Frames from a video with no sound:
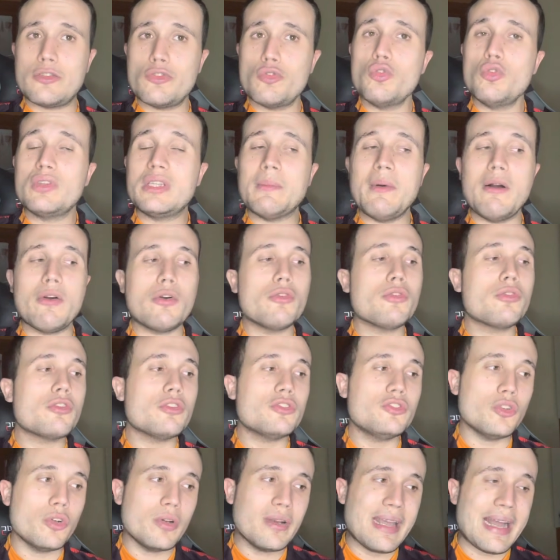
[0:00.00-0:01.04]
l'ultima
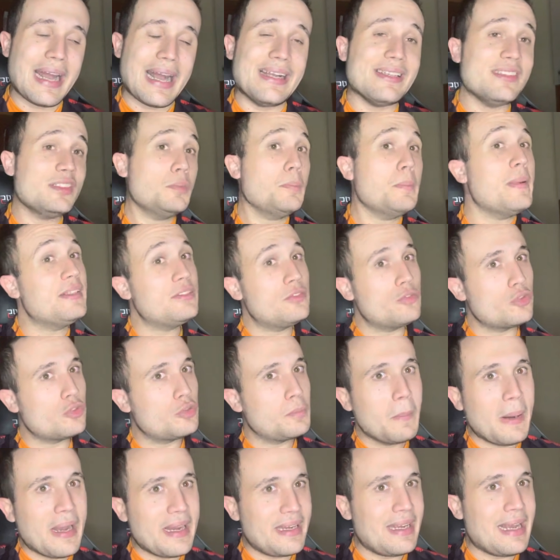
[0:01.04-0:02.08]
conclusione, hai spesso
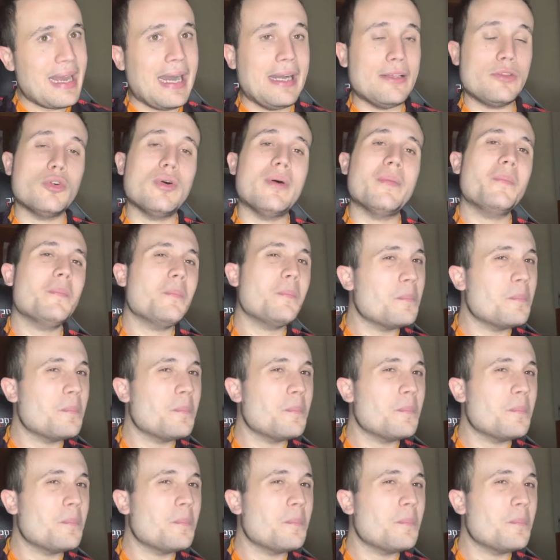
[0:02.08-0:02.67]
sbagliato.